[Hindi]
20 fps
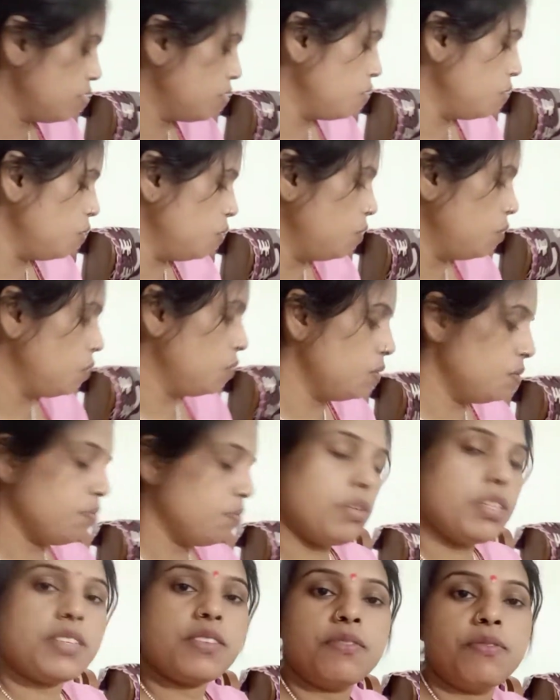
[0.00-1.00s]
तो
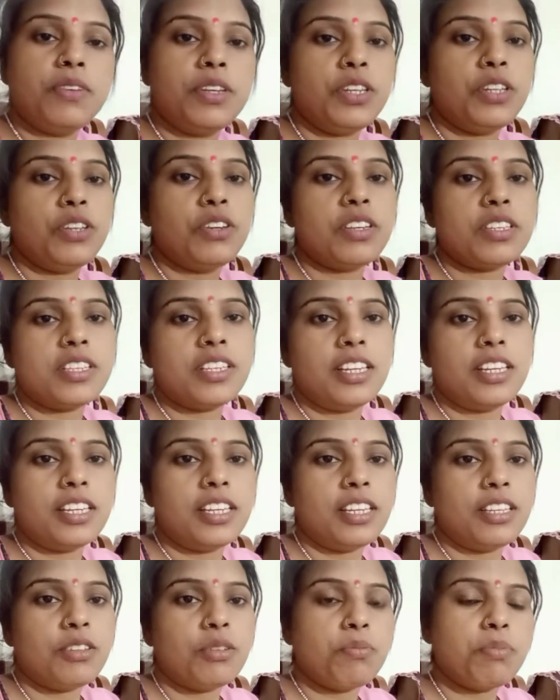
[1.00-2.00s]
बस वीडियो अच्छी
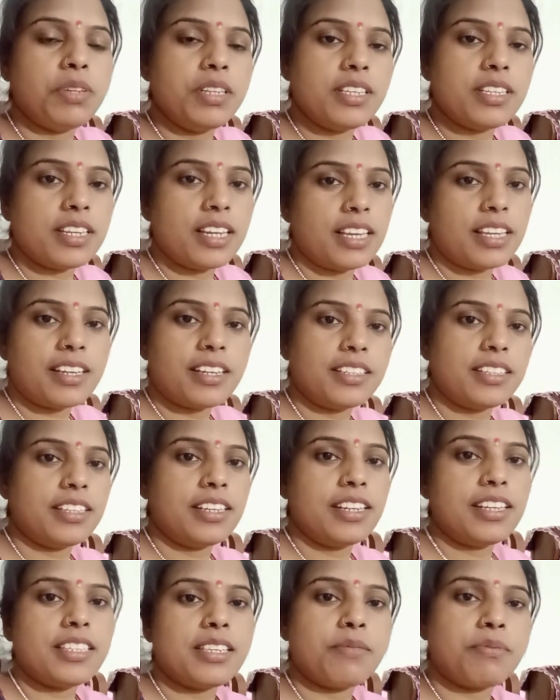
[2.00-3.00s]
लगी तो प्लीज़ लाइक कर
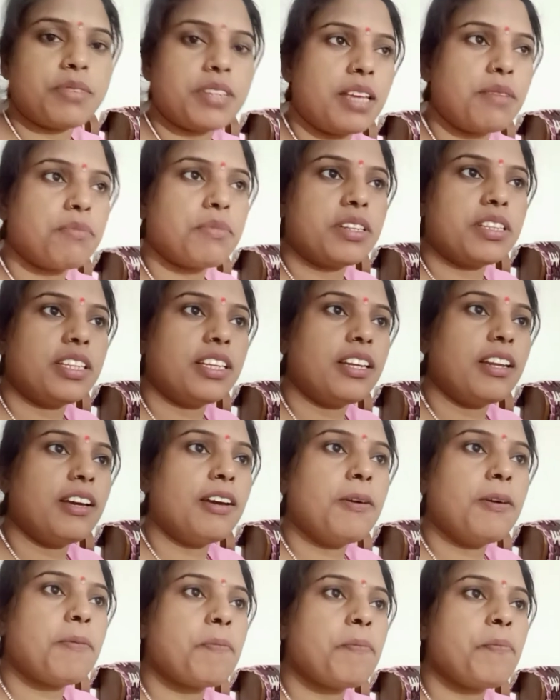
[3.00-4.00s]
देना सब्सक्राइब कर देना